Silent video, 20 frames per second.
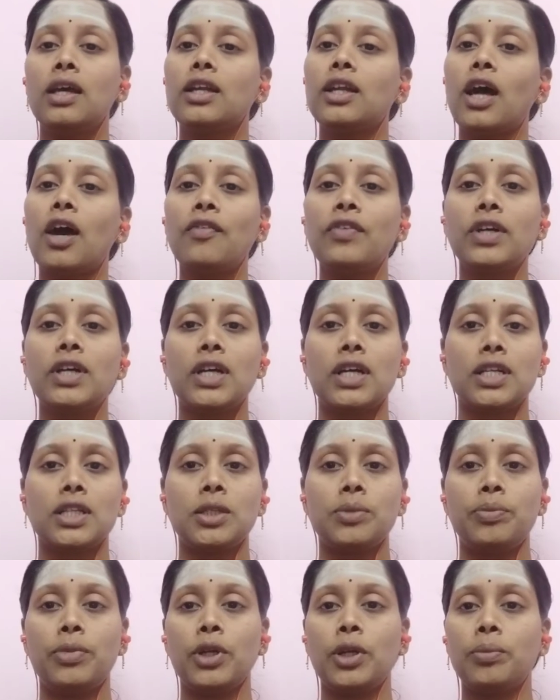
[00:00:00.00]

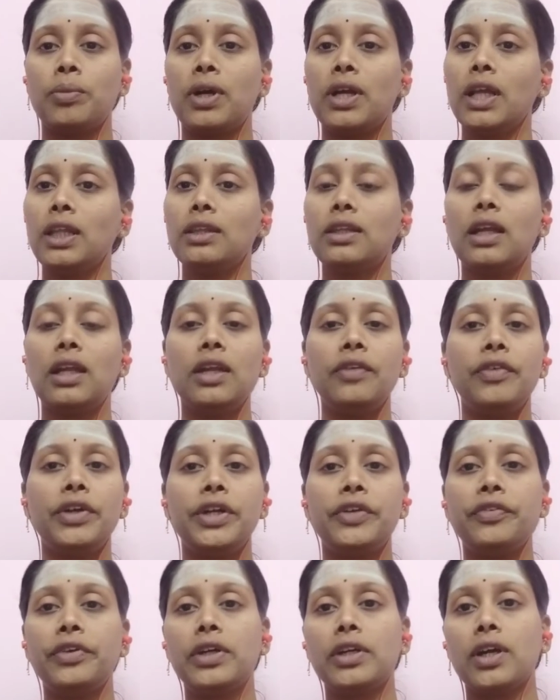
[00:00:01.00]
நாவுக்கரசு பெருமானை
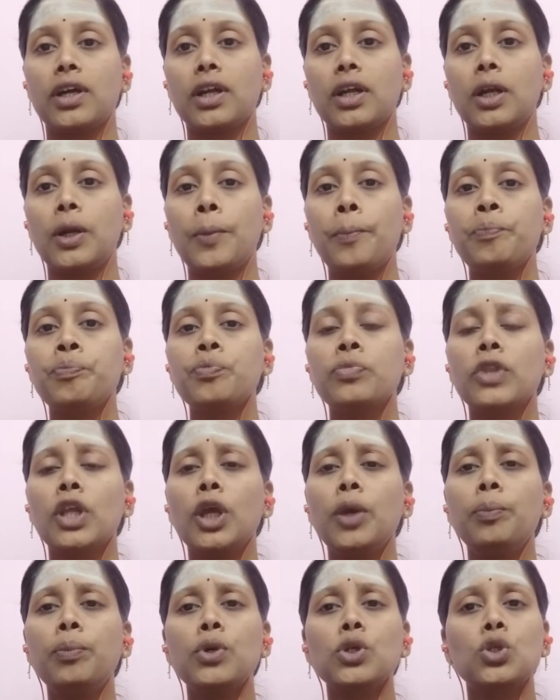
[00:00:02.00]
தள்ளிவிட்டு விட்டார்கள்
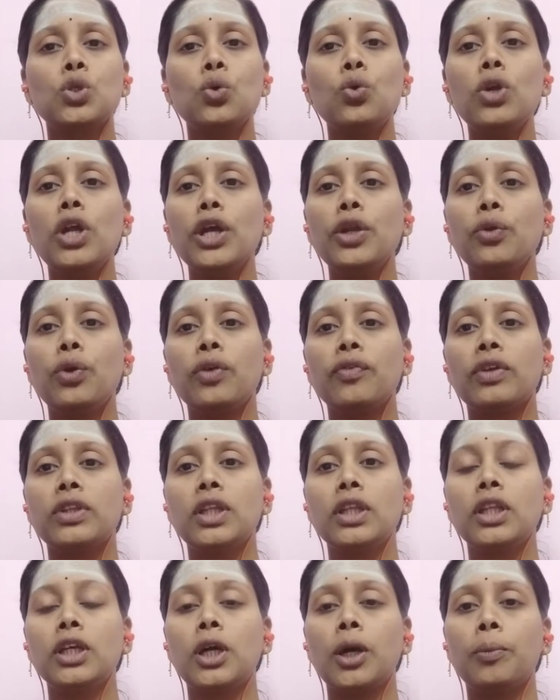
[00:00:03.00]
இப்போ சூளை நோய்
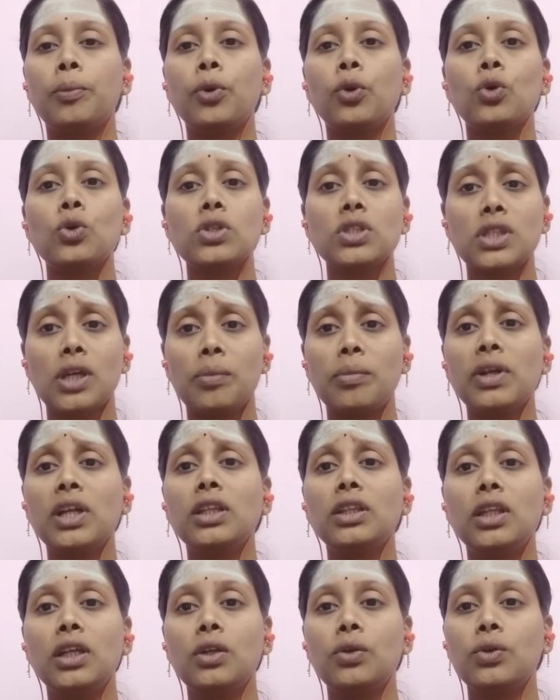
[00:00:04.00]
வந்ததுக்கப்புறம்
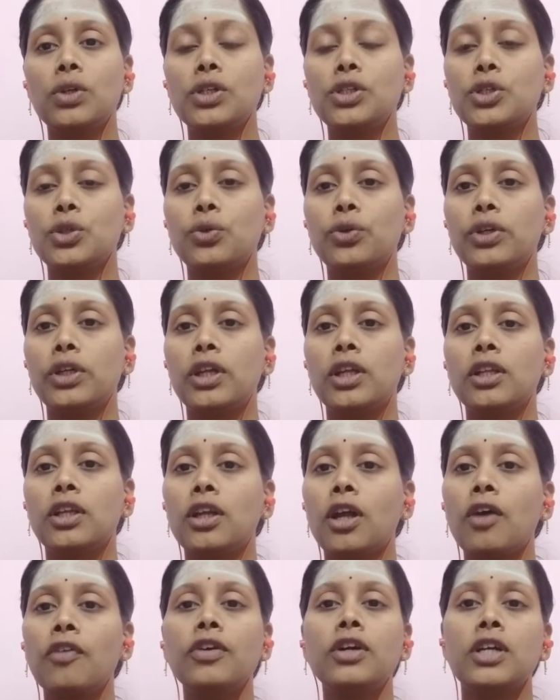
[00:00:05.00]
சமணத்தில் உழன்று கொண்டிருந்த
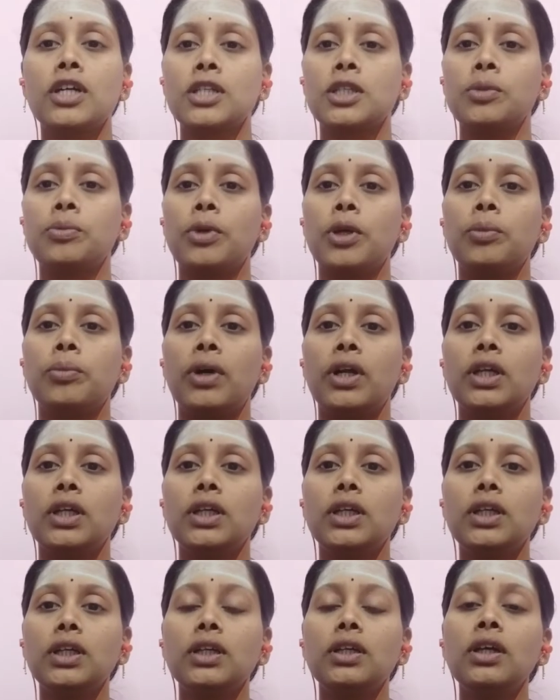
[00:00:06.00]
நாவுக்கரசு
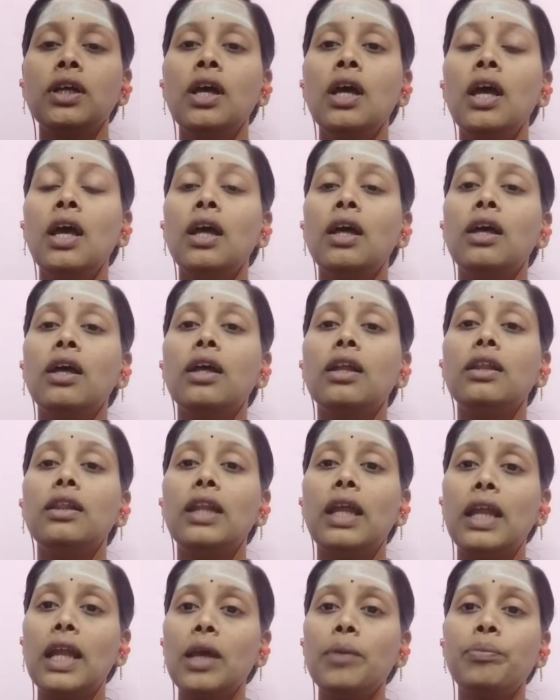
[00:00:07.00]
பெருமானுக்கு
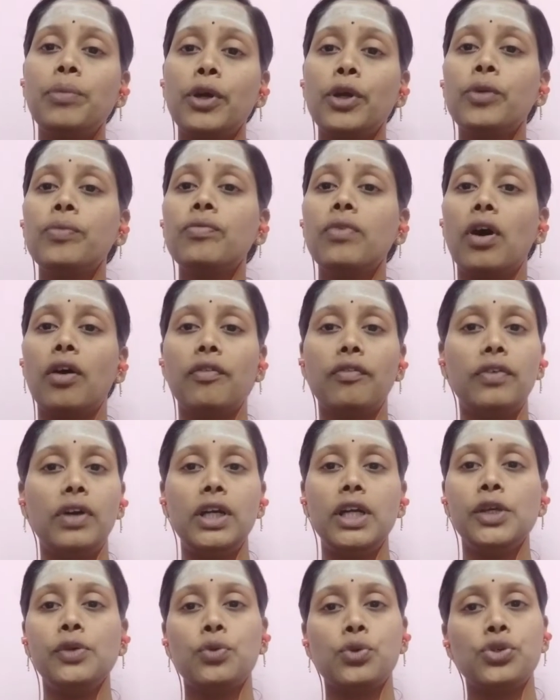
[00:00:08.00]
நிலை பெறும்
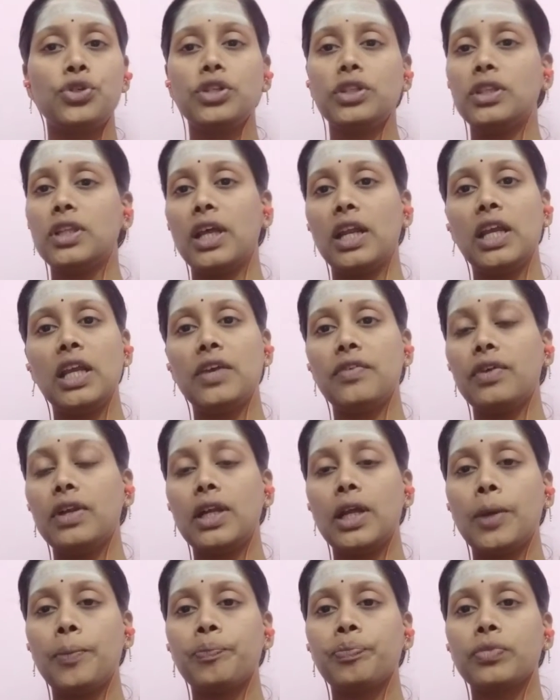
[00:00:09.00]
வழி ஒன்று
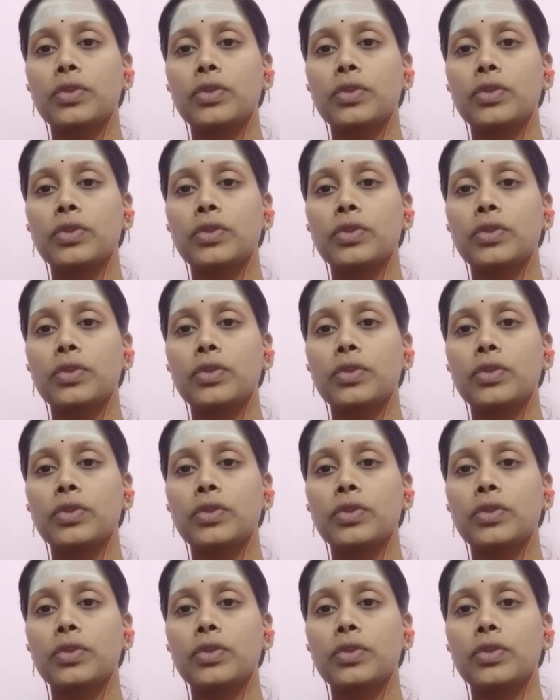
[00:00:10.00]
தெரியவில்லை